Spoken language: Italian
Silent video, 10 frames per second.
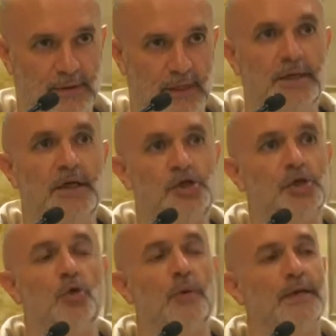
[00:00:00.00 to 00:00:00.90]
Ai
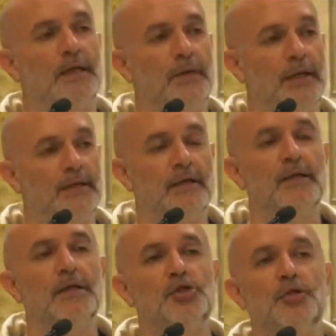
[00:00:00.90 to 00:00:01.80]
dieci comandamenti, alle
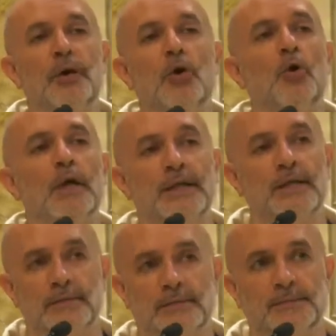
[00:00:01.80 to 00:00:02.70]
dieci
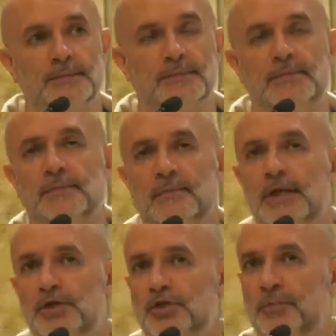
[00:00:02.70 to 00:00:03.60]
parole,
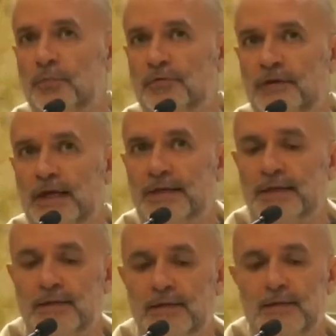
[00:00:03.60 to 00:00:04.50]
legge e
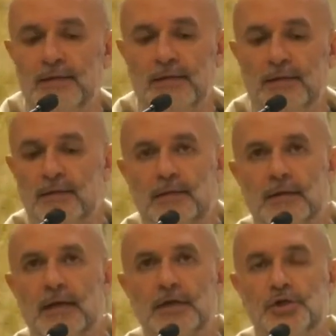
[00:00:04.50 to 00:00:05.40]
profeti,
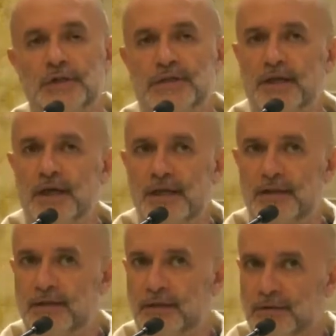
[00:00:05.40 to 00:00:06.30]
la legge
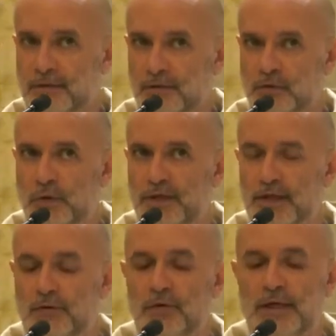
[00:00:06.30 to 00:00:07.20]
scritta sulle
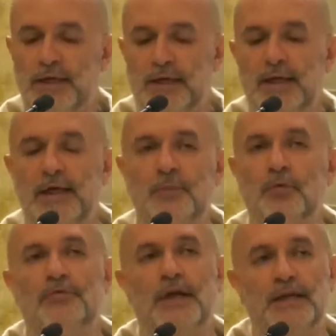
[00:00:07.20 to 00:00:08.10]
tavole e i
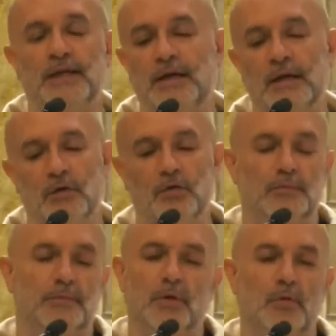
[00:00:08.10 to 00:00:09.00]
profeti che
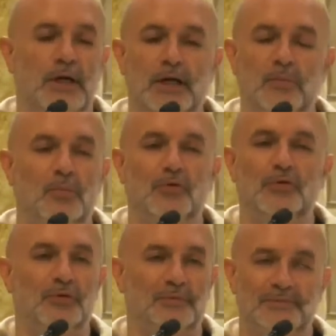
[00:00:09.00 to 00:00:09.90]
l'hanno in qualche
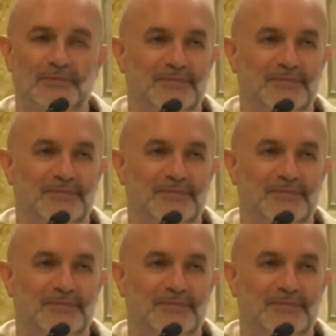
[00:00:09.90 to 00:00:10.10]
modo